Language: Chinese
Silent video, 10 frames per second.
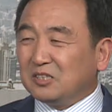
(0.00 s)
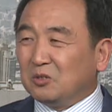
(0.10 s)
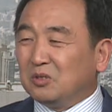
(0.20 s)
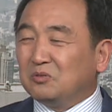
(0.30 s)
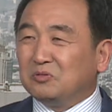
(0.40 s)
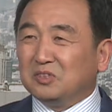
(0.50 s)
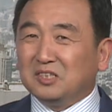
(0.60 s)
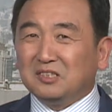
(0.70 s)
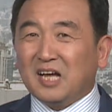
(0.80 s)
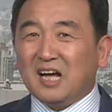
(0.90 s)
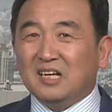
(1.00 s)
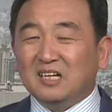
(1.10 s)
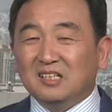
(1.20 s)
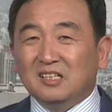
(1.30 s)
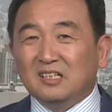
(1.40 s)
首尔附近，
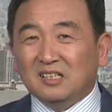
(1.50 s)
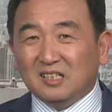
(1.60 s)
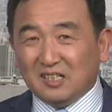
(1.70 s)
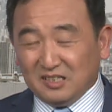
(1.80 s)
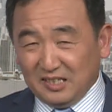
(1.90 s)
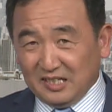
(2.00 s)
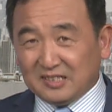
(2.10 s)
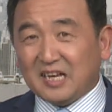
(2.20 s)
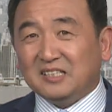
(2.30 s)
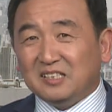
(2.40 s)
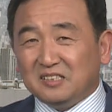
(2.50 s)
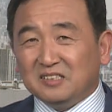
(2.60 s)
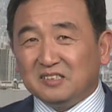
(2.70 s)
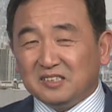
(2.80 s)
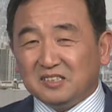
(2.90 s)
他呃也在进
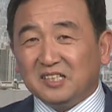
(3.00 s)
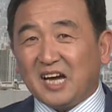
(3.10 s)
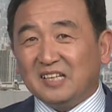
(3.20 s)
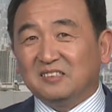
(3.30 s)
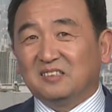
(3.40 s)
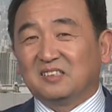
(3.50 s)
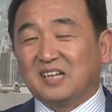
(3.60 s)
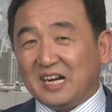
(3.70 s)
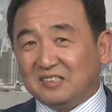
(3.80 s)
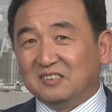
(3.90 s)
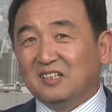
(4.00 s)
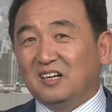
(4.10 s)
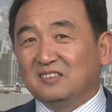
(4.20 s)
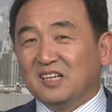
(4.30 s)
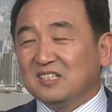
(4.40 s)
行经济改改革，
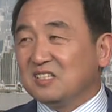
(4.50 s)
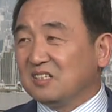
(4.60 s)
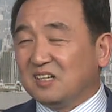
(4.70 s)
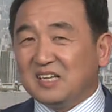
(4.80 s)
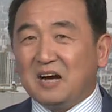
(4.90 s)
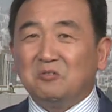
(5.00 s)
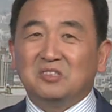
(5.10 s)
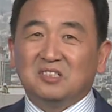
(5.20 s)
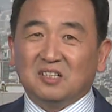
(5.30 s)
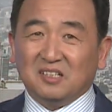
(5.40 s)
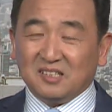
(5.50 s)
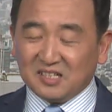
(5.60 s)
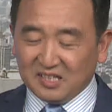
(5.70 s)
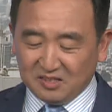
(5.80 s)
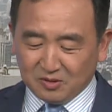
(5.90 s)
那自个儿养活自个儿，他
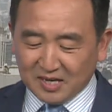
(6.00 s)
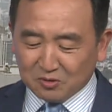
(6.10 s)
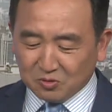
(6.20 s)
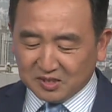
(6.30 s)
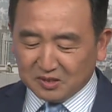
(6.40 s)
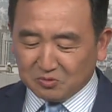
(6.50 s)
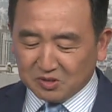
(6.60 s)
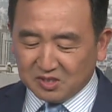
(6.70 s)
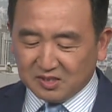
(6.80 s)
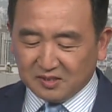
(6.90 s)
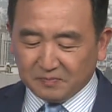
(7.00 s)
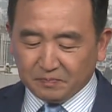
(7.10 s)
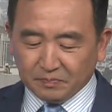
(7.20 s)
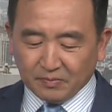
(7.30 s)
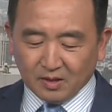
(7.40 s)
也在做这种事情。
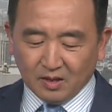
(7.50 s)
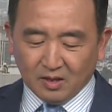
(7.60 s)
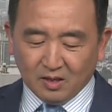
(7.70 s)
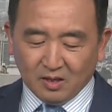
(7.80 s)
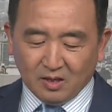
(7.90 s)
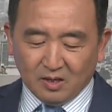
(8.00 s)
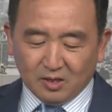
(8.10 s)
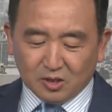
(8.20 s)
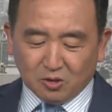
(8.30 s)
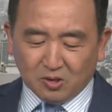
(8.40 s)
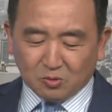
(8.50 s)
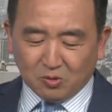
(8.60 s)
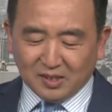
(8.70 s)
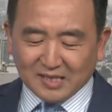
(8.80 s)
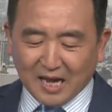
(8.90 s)
首尔
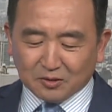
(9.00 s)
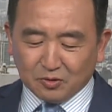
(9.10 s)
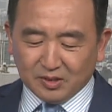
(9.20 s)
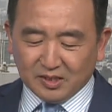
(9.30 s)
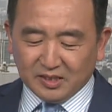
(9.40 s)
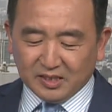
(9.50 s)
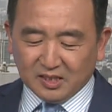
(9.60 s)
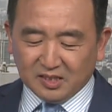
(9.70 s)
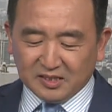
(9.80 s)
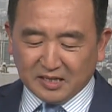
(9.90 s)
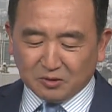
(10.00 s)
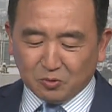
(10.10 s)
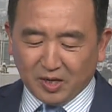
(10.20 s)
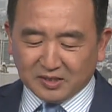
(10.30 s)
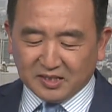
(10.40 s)
国立大学的一个研
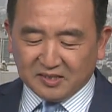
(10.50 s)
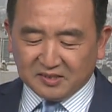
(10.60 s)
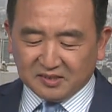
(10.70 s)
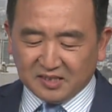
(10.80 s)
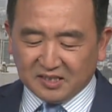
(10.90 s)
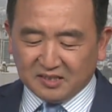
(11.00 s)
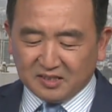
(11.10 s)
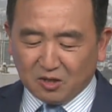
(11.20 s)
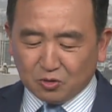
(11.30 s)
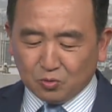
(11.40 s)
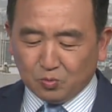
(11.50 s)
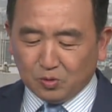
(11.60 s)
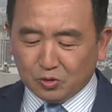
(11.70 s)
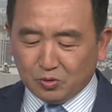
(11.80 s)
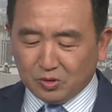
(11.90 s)
究员，这这个人叫苏
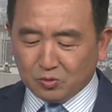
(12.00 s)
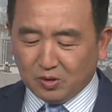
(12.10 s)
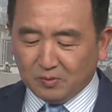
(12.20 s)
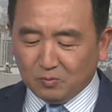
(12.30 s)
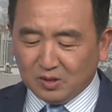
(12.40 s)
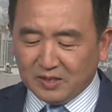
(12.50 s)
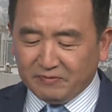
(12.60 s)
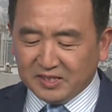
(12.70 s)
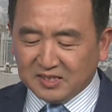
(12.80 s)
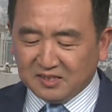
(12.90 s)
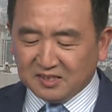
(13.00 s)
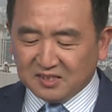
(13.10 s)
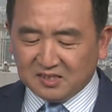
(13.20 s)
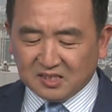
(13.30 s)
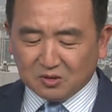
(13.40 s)
博学，说：“我认为金正
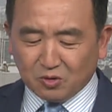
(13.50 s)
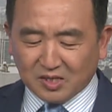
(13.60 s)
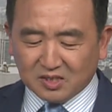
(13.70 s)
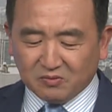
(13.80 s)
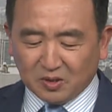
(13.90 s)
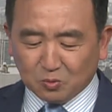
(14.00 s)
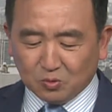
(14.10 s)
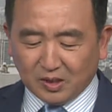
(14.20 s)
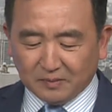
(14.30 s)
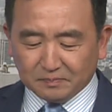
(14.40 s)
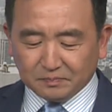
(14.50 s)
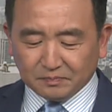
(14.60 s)
恩政权是稳固的，